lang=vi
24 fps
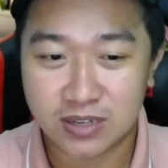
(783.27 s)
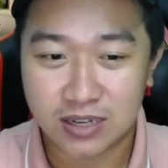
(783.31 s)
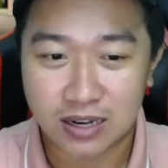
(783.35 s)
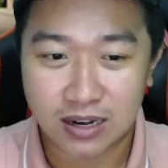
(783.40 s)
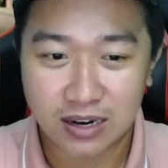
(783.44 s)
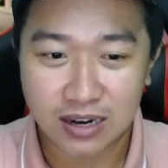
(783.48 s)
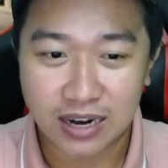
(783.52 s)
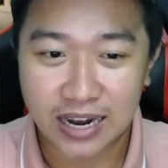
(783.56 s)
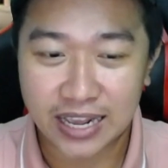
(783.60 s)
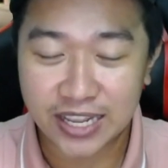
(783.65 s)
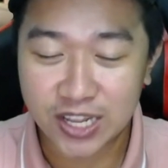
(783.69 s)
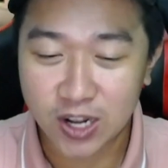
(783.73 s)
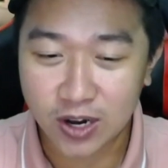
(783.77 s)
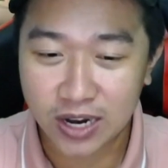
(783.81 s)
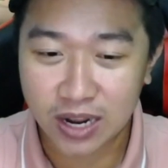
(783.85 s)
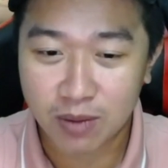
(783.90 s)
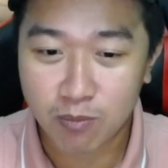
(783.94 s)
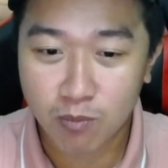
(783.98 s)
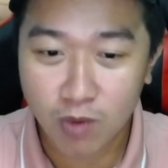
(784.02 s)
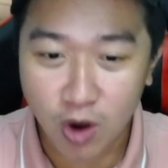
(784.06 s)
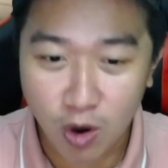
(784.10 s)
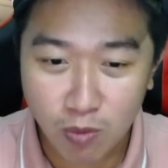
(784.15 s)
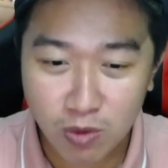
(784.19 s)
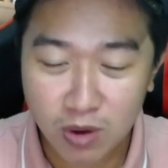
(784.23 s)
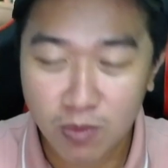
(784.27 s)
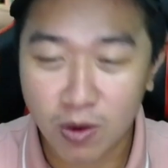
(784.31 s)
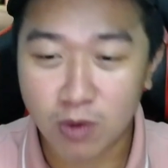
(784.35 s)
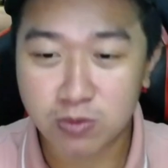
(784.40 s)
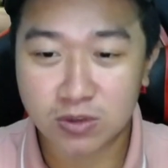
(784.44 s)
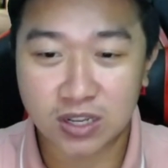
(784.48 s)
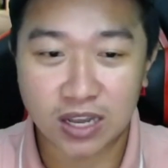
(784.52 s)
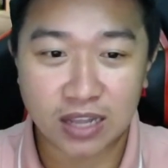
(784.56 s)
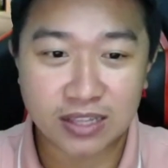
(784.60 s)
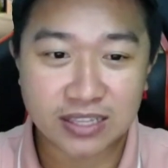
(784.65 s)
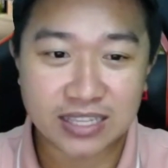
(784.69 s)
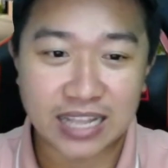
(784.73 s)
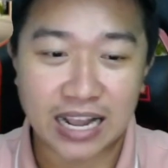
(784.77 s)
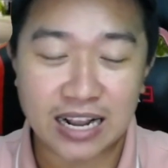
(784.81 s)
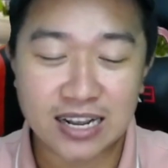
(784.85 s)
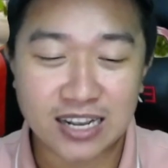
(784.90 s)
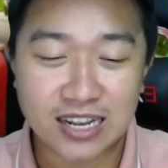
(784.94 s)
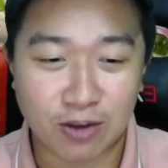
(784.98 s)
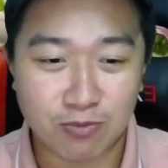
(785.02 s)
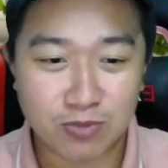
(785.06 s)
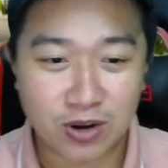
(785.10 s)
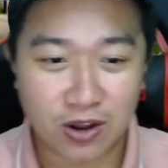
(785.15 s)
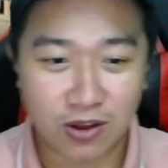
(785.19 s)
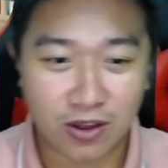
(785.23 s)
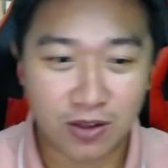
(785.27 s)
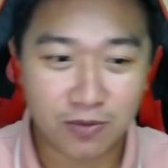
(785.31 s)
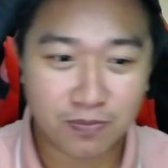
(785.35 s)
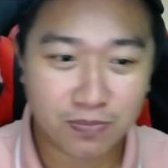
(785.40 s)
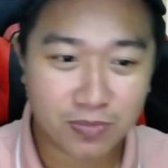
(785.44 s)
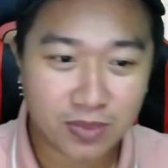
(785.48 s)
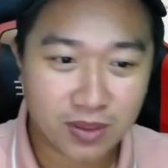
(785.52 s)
nó lại nói rằng 41 kênh tấn công nó